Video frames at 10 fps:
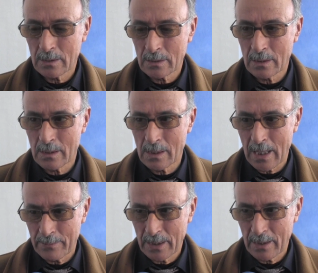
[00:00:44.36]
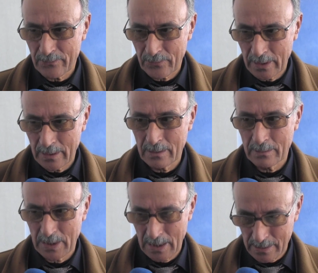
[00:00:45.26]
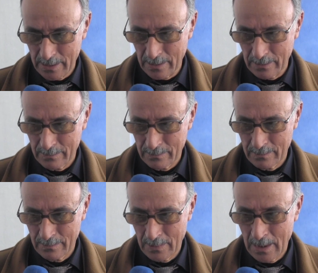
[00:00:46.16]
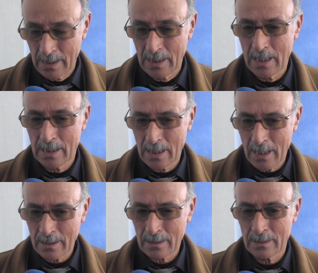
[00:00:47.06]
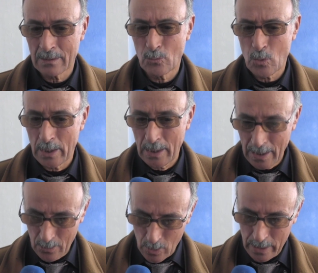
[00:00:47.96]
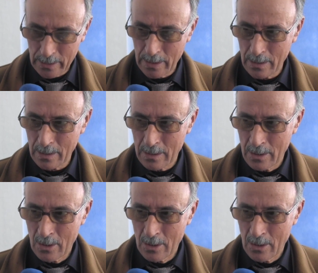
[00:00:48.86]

آه، العاملة في بلادنا لأن لا الواقع